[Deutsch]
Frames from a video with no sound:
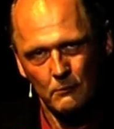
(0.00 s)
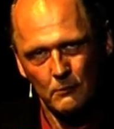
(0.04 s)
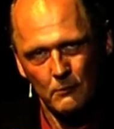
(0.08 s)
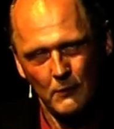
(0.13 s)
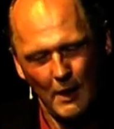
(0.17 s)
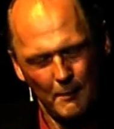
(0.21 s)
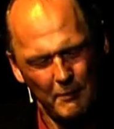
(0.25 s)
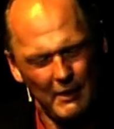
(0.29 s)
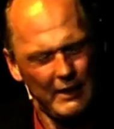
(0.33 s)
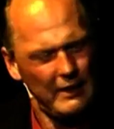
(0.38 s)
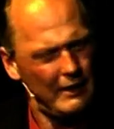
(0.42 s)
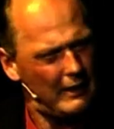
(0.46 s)

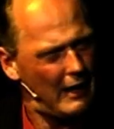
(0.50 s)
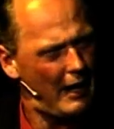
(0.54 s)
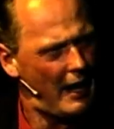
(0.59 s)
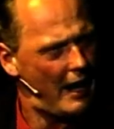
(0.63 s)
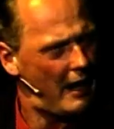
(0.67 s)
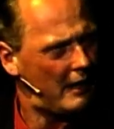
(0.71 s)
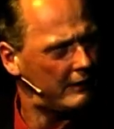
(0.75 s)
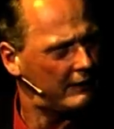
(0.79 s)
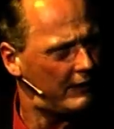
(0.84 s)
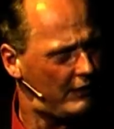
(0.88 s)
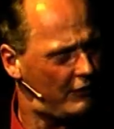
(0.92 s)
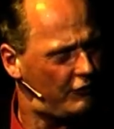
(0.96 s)
Aber die
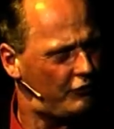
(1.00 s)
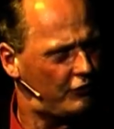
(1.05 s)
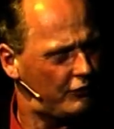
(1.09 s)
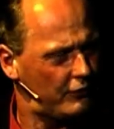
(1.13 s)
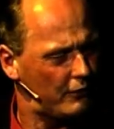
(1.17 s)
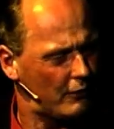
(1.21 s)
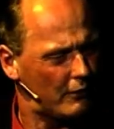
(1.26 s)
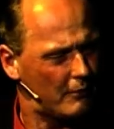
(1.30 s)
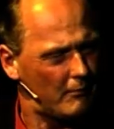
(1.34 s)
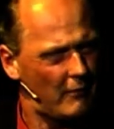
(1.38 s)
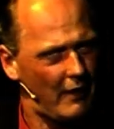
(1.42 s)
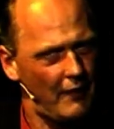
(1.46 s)
Lage ist
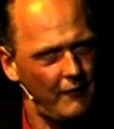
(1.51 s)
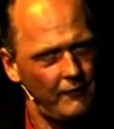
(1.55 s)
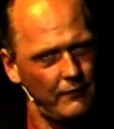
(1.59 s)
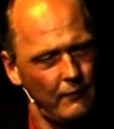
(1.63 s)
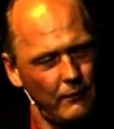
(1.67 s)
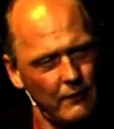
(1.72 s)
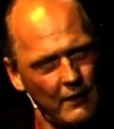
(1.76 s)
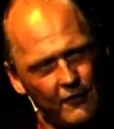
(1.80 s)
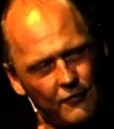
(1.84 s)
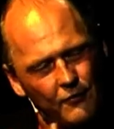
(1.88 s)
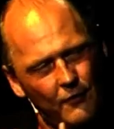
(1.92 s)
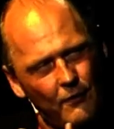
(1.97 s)
nun mal so,
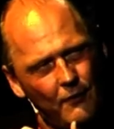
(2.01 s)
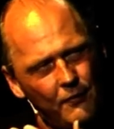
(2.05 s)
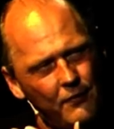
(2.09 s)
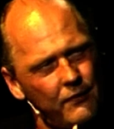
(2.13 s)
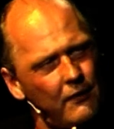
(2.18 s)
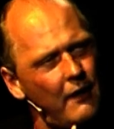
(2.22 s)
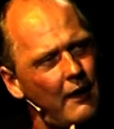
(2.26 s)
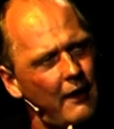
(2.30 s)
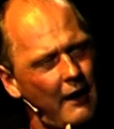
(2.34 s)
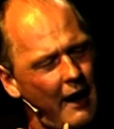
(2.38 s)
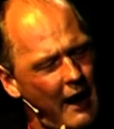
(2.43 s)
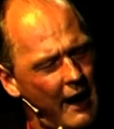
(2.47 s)
dass wir
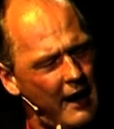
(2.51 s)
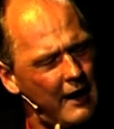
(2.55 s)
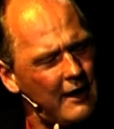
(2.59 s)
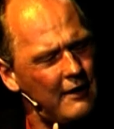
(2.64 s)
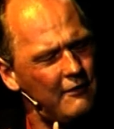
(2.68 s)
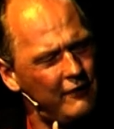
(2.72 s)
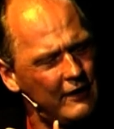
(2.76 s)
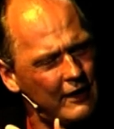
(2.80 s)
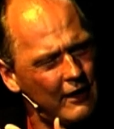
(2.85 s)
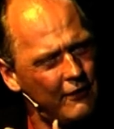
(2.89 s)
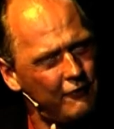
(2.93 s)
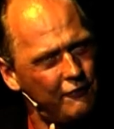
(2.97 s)
unsere Reihen
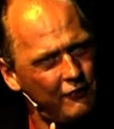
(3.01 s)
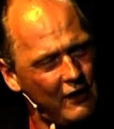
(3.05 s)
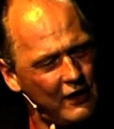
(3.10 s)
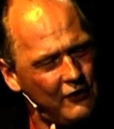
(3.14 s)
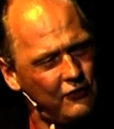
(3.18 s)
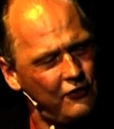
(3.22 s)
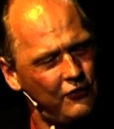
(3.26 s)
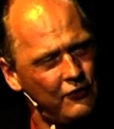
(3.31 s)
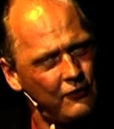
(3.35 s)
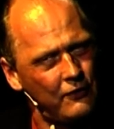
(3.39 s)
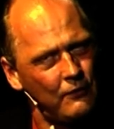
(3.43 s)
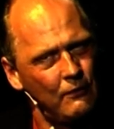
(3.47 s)
wieder
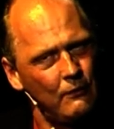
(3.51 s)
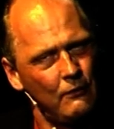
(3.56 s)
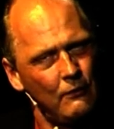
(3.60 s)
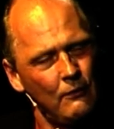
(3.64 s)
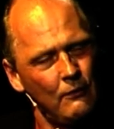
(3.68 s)
fest